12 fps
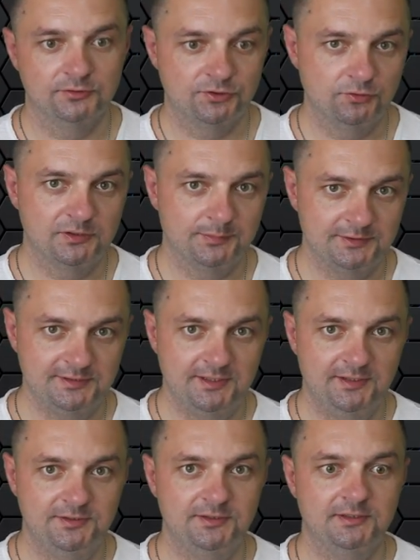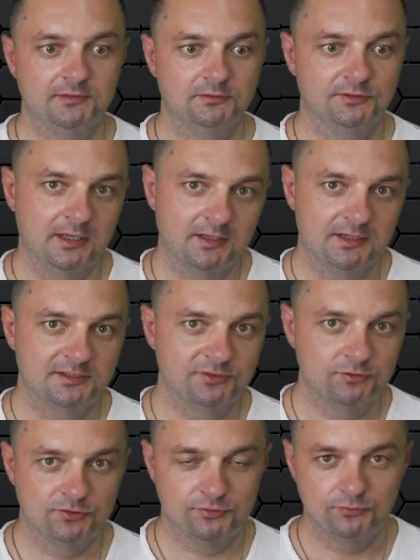что-то посередине. Вот как раз
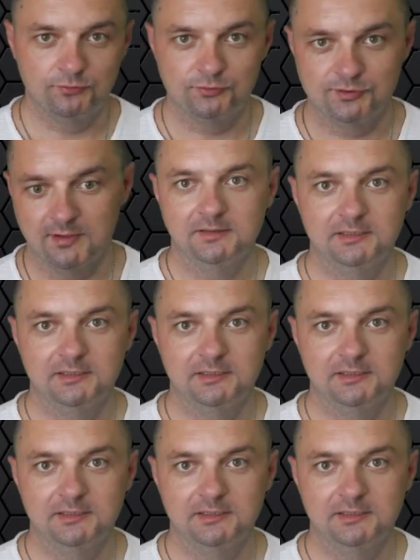то, что нужно.